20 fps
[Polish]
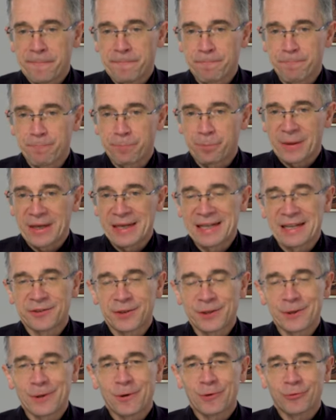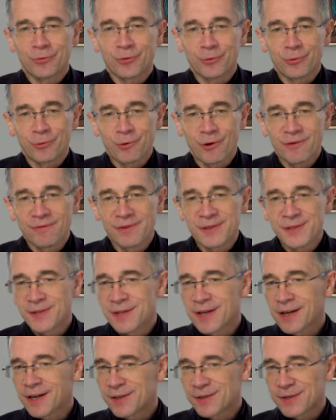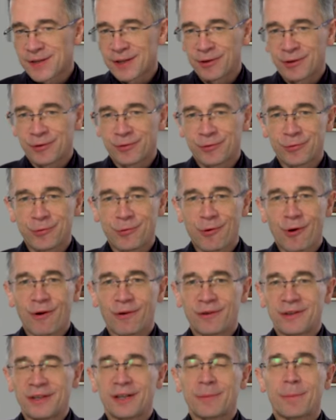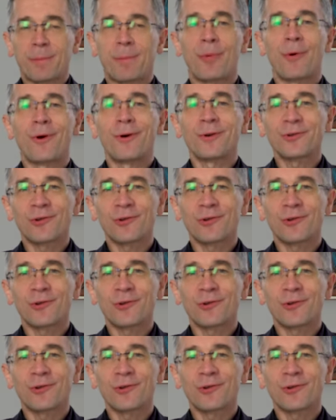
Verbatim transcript: Mm, dlatego to nowe serce, to no, po